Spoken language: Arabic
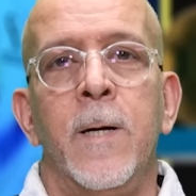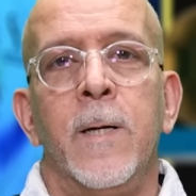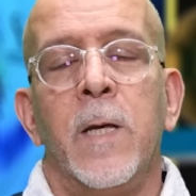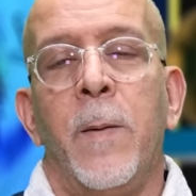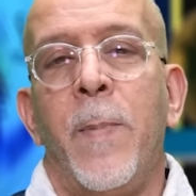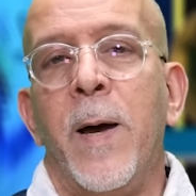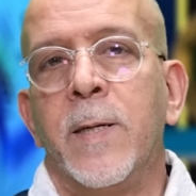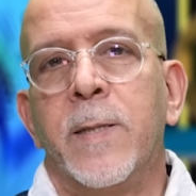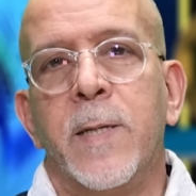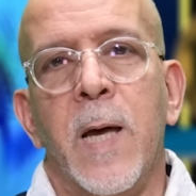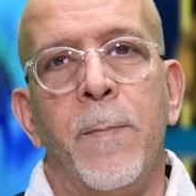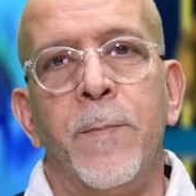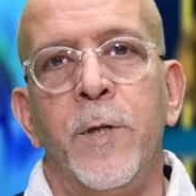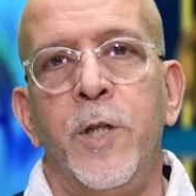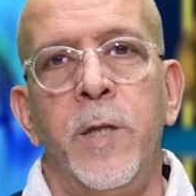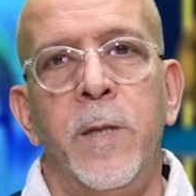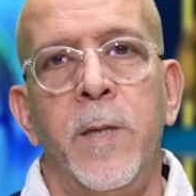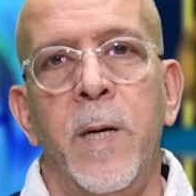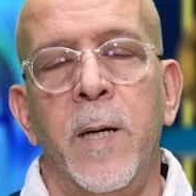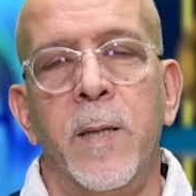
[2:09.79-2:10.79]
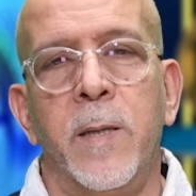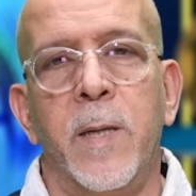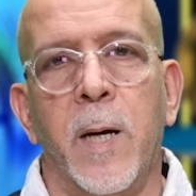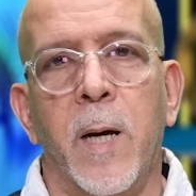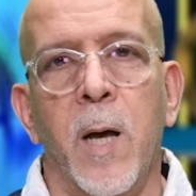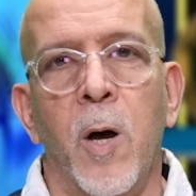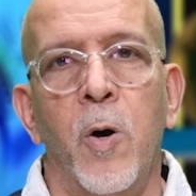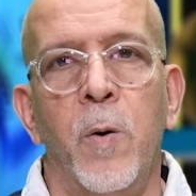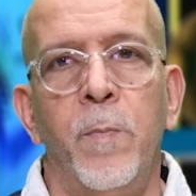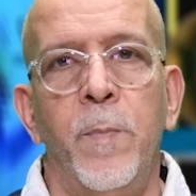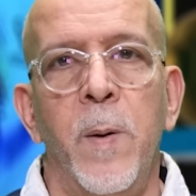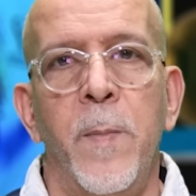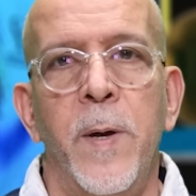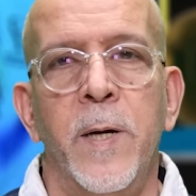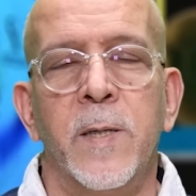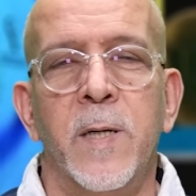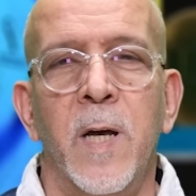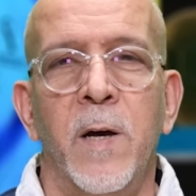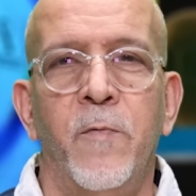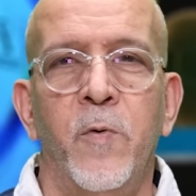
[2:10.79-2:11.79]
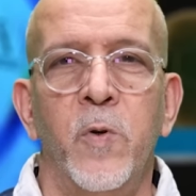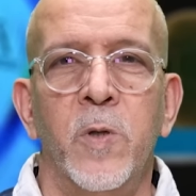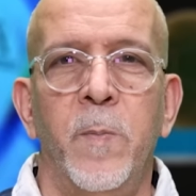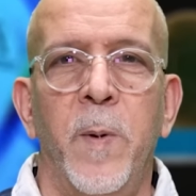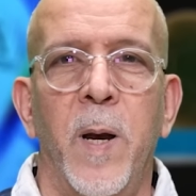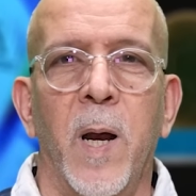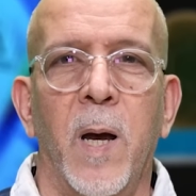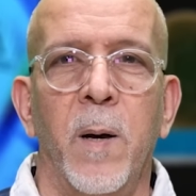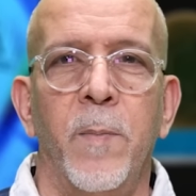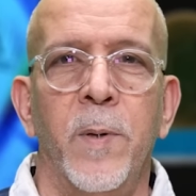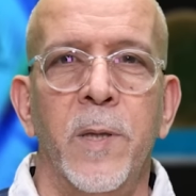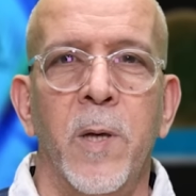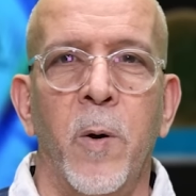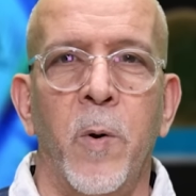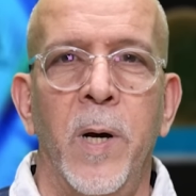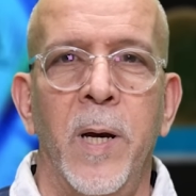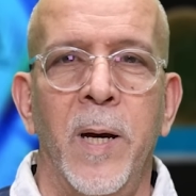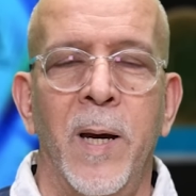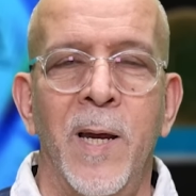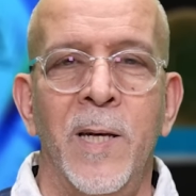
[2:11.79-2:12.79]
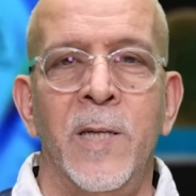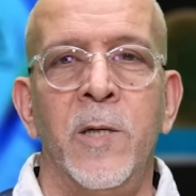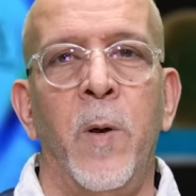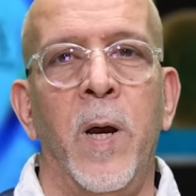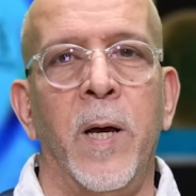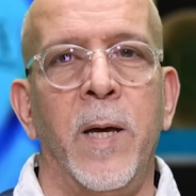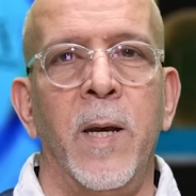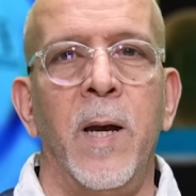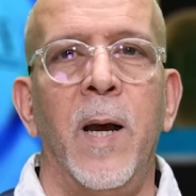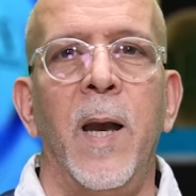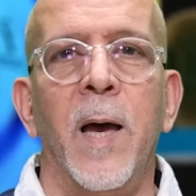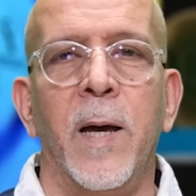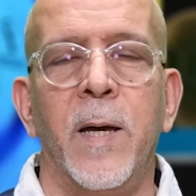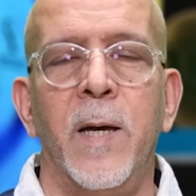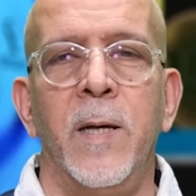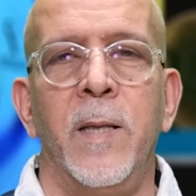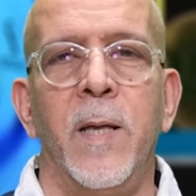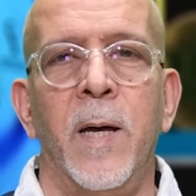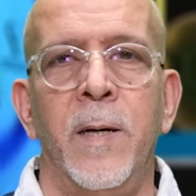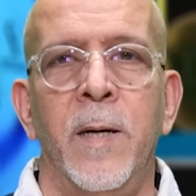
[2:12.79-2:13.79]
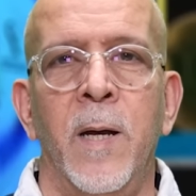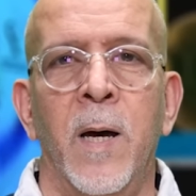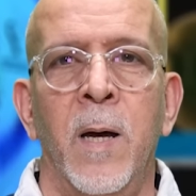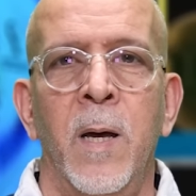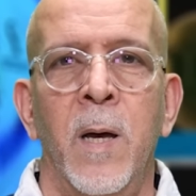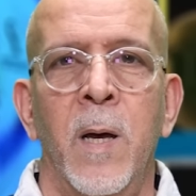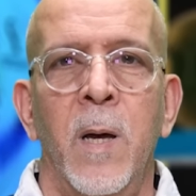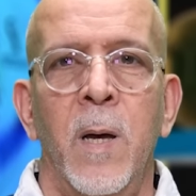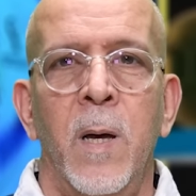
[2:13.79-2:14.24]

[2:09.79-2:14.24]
طبعا صعب جدا التكهن بمن سيفوز بلقب الدوري الإنجليزي ولكن الأكيد أن